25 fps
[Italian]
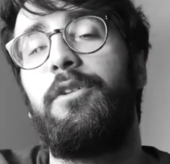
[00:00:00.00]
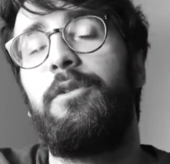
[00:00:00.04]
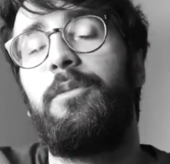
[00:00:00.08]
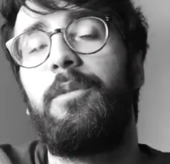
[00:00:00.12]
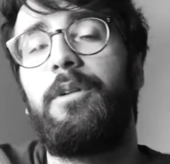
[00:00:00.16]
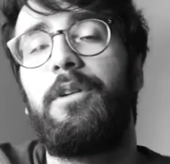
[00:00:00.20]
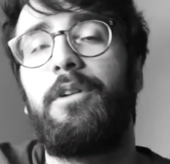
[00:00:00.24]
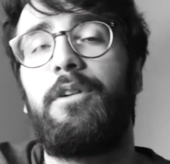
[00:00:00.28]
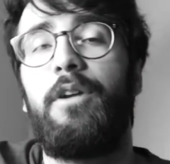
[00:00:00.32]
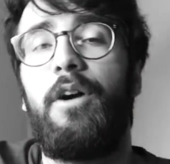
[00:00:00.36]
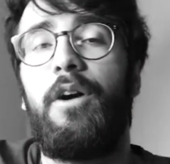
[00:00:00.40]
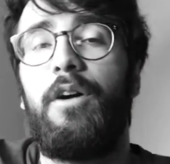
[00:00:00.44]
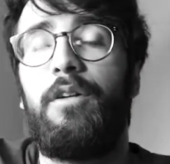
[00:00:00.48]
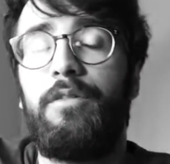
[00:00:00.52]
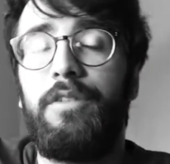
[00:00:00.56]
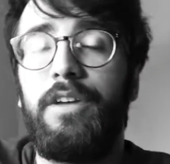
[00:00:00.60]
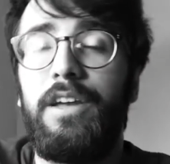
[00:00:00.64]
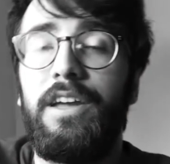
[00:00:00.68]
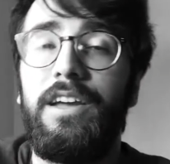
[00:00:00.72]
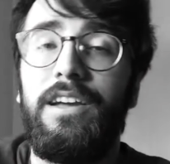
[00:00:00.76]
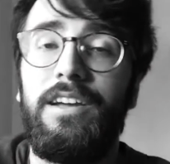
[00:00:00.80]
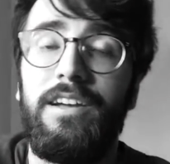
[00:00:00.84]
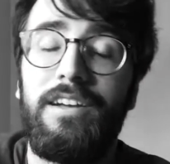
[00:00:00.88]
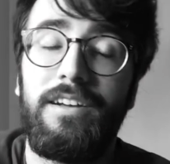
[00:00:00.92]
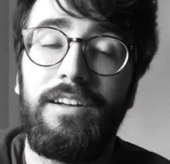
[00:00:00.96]
numero
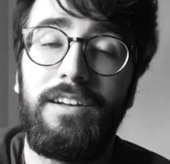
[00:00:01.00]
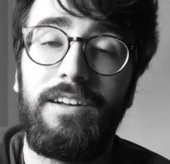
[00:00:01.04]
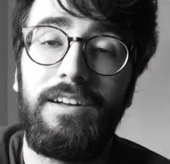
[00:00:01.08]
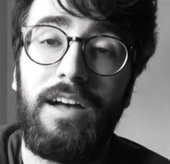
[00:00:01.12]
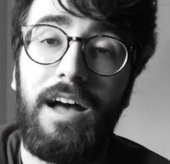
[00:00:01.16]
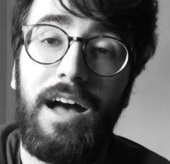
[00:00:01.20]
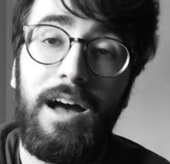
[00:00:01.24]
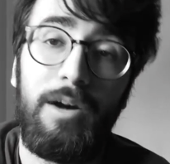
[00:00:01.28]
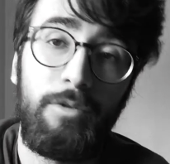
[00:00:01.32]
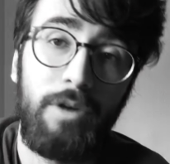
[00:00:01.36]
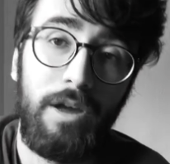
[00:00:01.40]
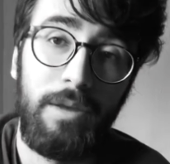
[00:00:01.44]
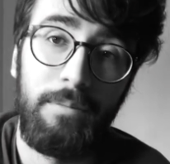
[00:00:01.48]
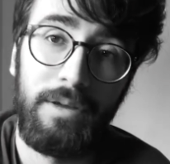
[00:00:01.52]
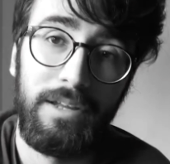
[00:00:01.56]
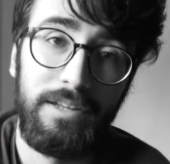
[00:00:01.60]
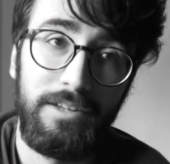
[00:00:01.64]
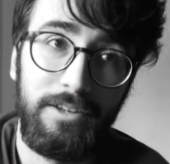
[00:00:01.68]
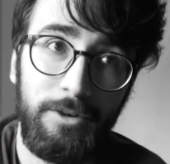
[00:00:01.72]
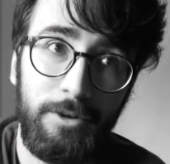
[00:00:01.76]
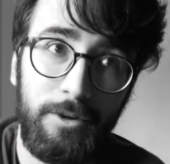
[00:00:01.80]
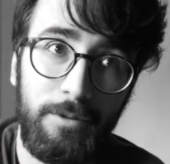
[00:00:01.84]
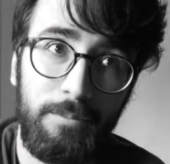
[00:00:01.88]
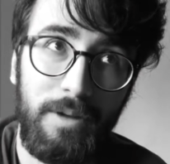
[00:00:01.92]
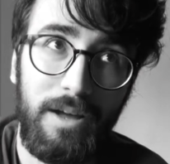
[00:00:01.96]
9, uh, eh, How I Met
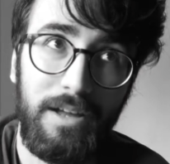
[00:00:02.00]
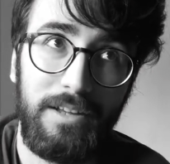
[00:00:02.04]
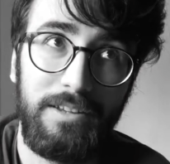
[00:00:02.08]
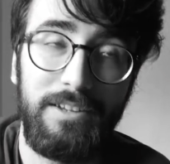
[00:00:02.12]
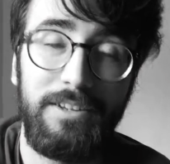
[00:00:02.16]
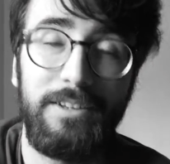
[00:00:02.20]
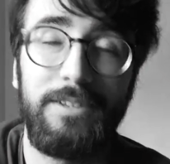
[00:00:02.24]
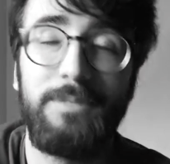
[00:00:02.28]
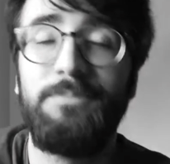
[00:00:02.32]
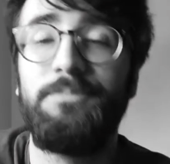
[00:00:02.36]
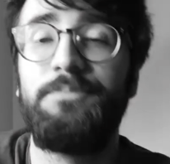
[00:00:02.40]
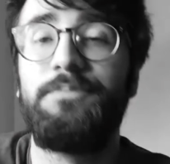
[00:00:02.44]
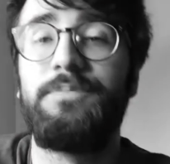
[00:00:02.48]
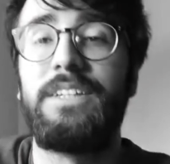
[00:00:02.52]
Your Mother